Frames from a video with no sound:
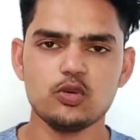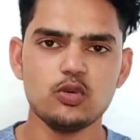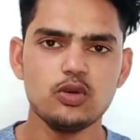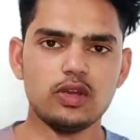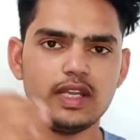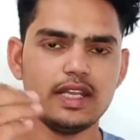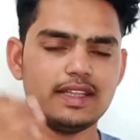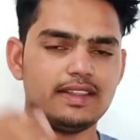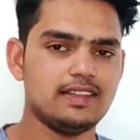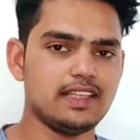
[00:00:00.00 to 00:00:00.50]

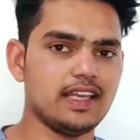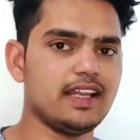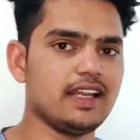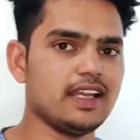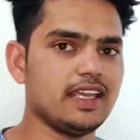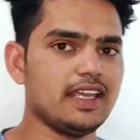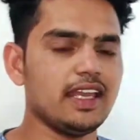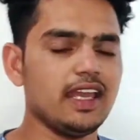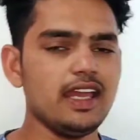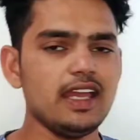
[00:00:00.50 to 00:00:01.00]
गूगल ने दे
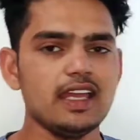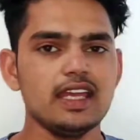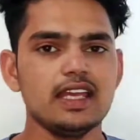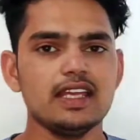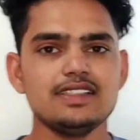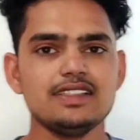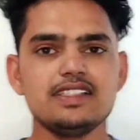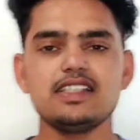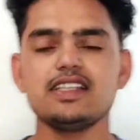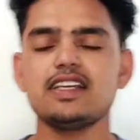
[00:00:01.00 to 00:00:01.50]
रखी है
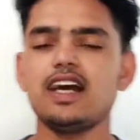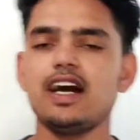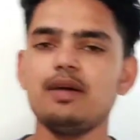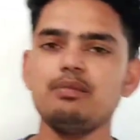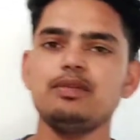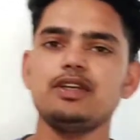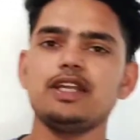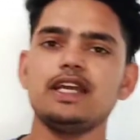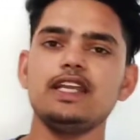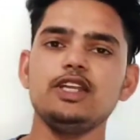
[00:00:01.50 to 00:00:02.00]
जिनका
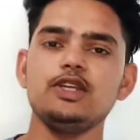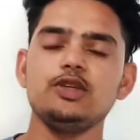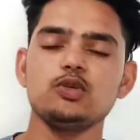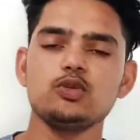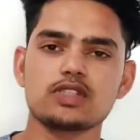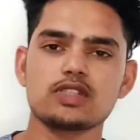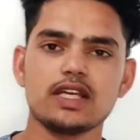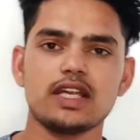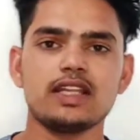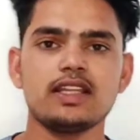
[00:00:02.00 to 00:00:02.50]
हम डेली
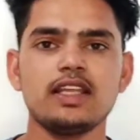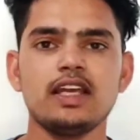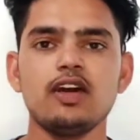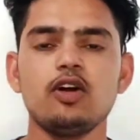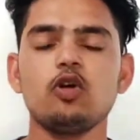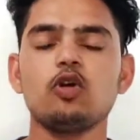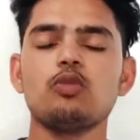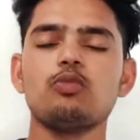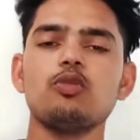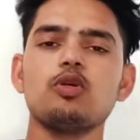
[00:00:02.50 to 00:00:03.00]
यूज़ करते हैं
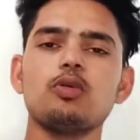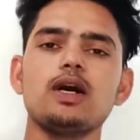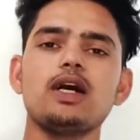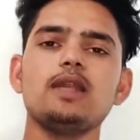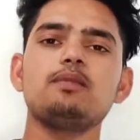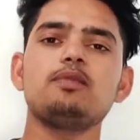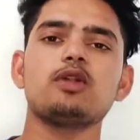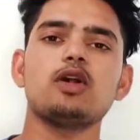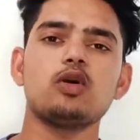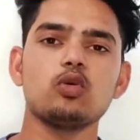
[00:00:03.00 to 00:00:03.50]
और
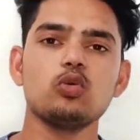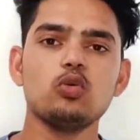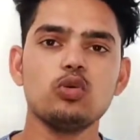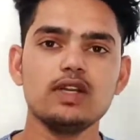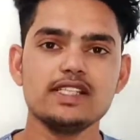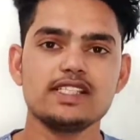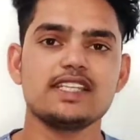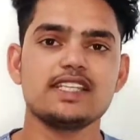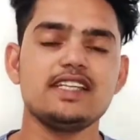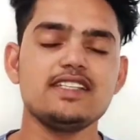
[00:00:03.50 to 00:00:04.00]
मोबाइल पूरा
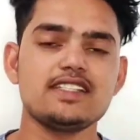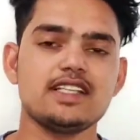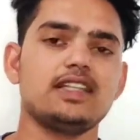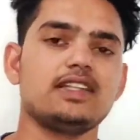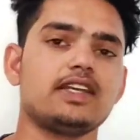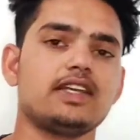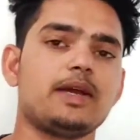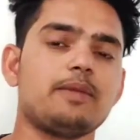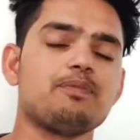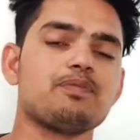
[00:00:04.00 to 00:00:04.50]
गूगल से ही
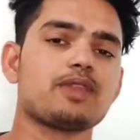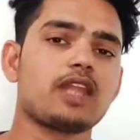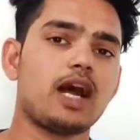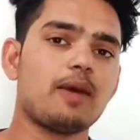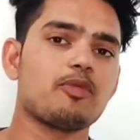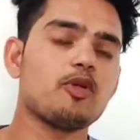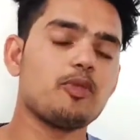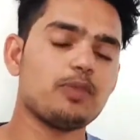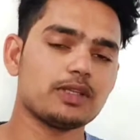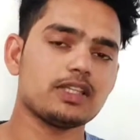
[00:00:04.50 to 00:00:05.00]
चलता है
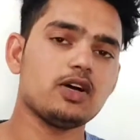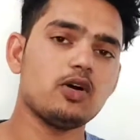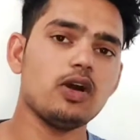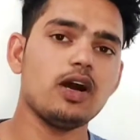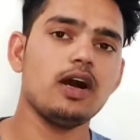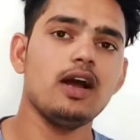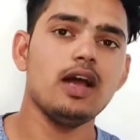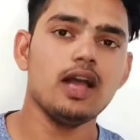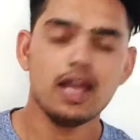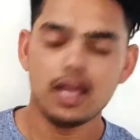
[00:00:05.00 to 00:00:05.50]
आपको पता
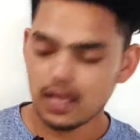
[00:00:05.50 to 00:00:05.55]
होगा